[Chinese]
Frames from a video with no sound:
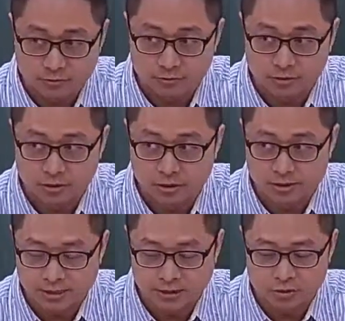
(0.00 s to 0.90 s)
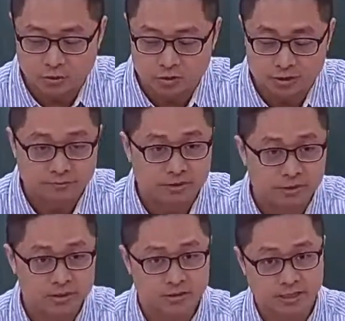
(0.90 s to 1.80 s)
较多，好像图
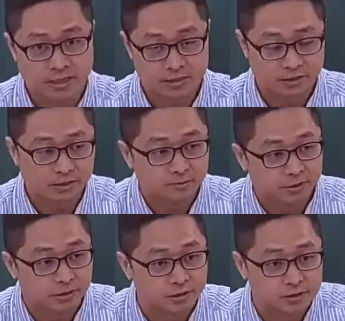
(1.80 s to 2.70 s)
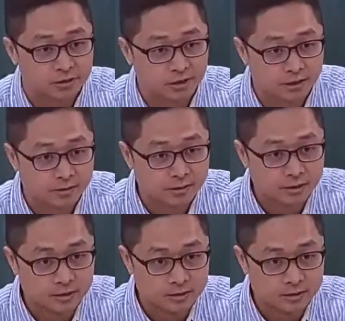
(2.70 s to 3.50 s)
形辨识啦、声音辨识啦，